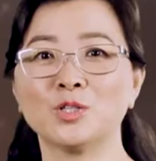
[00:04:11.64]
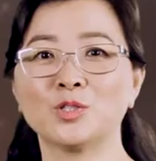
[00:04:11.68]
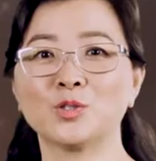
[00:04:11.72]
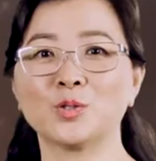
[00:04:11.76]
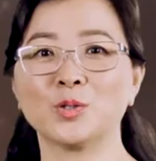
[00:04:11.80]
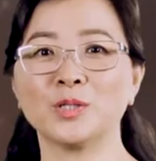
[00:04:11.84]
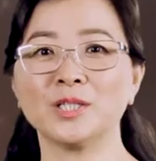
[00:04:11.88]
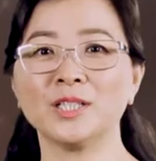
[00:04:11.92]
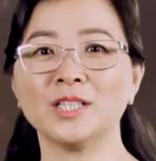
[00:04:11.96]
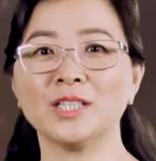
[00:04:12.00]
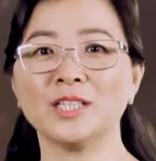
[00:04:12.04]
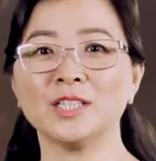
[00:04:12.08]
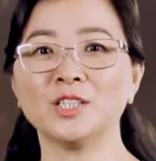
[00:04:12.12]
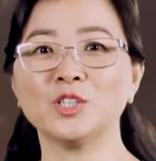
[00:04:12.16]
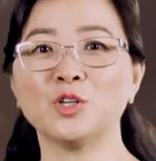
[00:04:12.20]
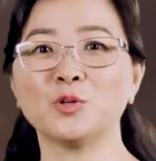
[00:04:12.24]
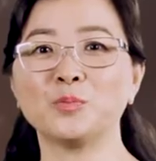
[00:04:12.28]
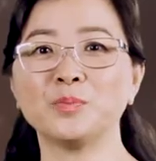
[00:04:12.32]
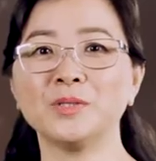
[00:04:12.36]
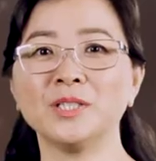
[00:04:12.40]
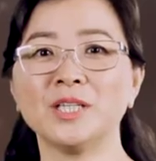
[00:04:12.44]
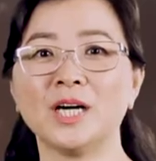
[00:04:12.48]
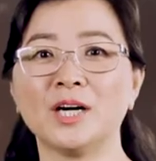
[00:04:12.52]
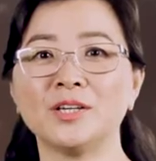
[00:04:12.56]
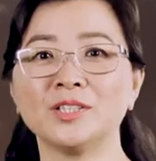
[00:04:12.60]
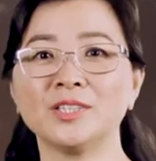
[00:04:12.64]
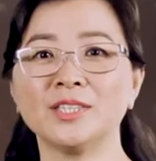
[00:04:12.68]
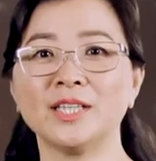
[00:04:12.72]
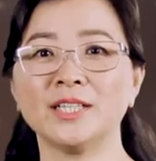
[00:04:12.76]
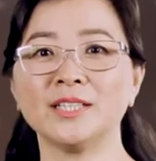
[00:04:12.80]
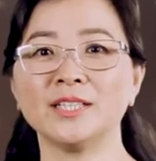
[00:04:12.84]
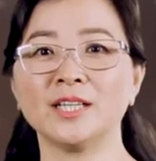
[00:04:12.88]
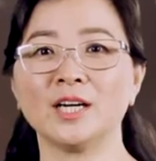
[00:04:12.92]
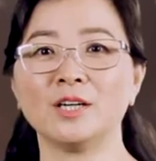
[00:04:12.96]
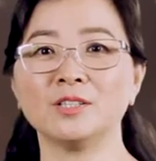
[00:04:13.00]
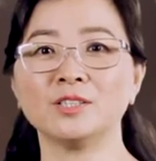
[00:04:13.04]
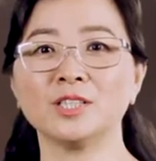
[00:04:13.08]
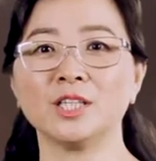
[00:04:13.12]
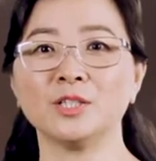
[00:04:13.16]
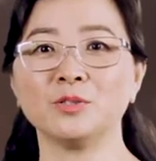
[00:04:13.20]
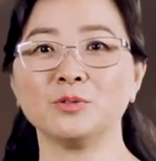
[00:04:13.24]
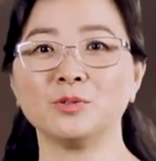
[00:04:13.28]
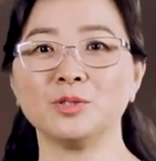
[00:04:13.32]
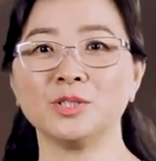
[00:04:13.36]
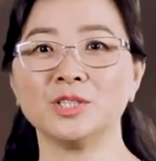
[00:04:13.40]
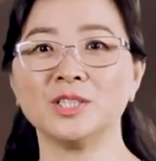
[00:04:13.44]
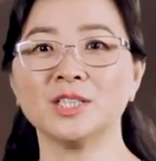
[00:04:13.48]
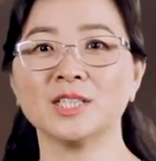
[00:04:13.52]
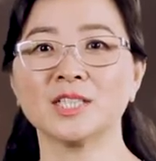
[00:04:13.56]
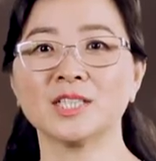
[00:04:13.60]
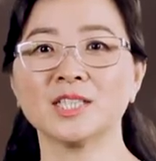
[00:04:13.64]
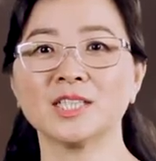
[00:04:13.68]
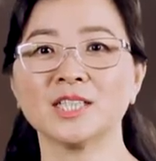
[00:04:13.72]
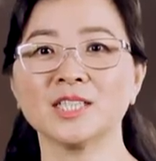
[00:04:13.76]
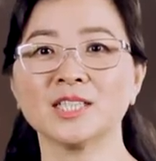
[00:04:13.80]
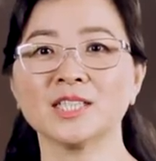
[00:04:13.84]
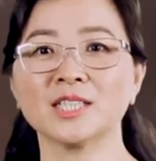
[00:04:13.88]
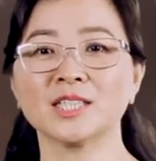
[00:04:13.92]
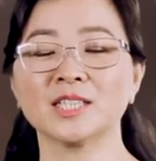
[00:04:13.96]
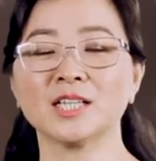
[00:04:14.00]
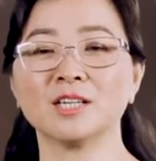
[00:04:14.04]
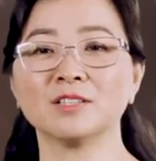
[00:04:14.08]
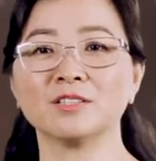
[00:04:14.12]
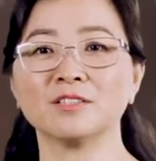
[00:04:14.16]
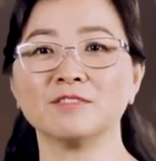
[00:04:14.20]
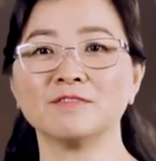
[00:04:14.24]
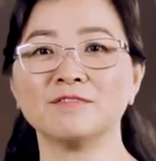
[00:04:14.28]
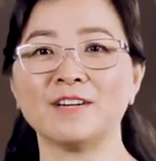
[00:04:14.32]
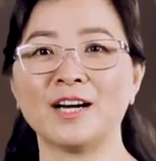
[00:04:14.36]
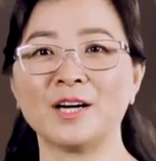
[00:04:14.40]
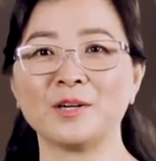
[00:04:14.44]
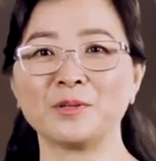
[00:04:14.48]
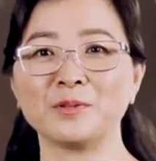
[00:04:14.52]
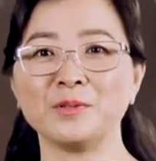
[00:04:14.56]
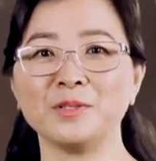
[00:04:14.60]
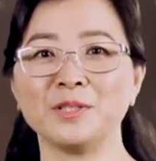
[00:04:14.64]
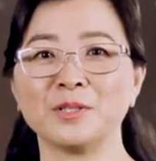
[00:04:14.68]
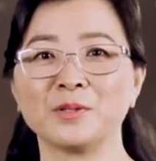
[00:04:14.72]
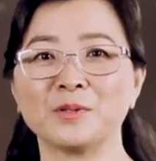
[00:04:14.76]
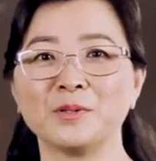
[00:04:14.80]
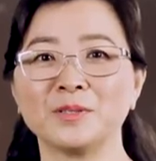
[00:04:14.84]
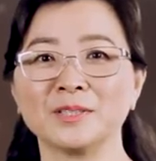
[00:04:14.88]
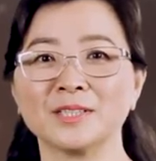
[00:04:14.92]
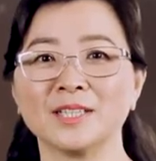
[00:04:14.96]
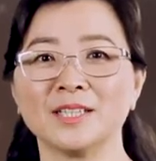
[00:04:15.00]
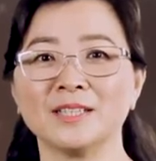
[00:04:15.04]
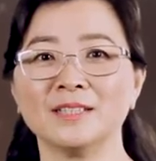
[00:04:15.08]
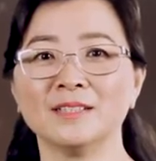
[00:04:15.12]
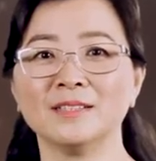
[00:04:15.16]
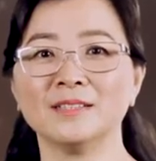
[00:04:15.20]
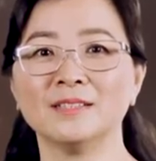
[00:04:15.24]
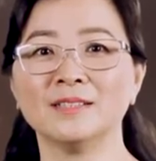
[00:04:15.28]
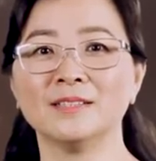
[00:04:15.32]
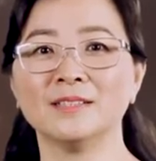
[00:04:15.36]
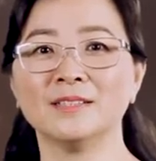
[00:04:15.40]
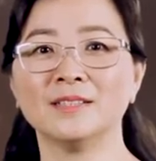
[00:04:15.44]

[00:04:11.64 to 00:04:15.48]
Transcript: 所以有必要先了解女性生殖道的防御功能。